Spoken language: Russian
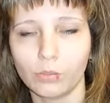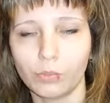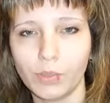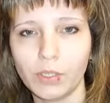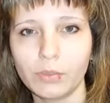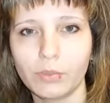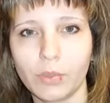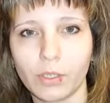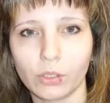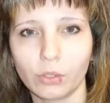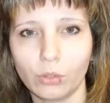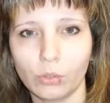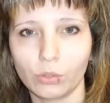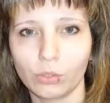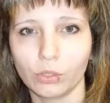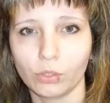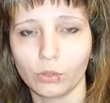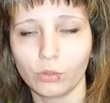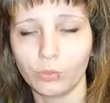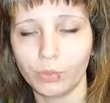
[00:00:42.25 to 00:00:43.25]
купить
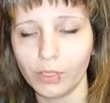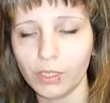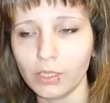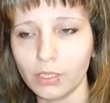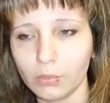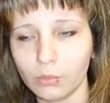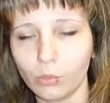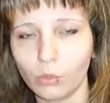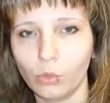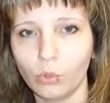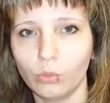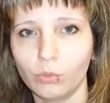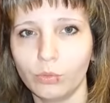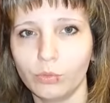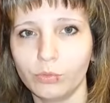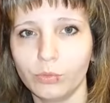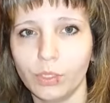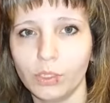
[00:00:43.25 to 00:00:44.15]
продукты, купить ты ему обувь.